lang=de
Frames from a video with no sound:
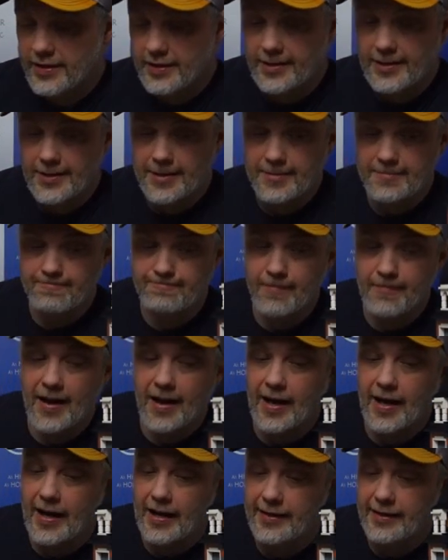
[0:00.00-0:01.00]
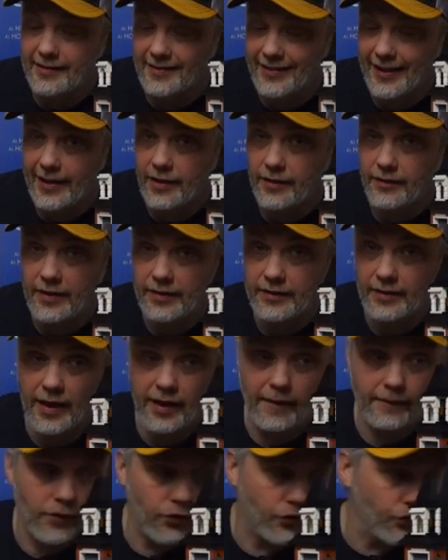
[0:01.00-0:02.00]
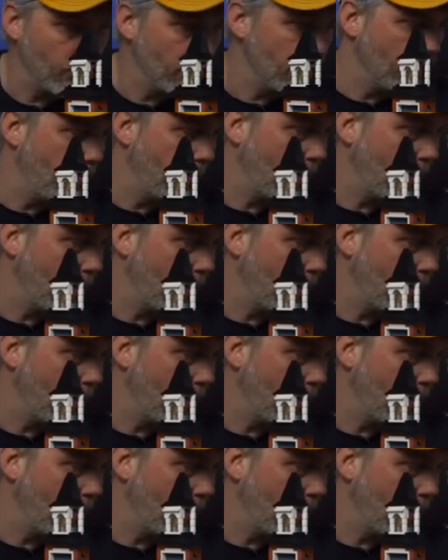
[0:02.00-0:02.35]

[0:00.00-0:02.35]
Ähm, alle Teile waren da, es sind ein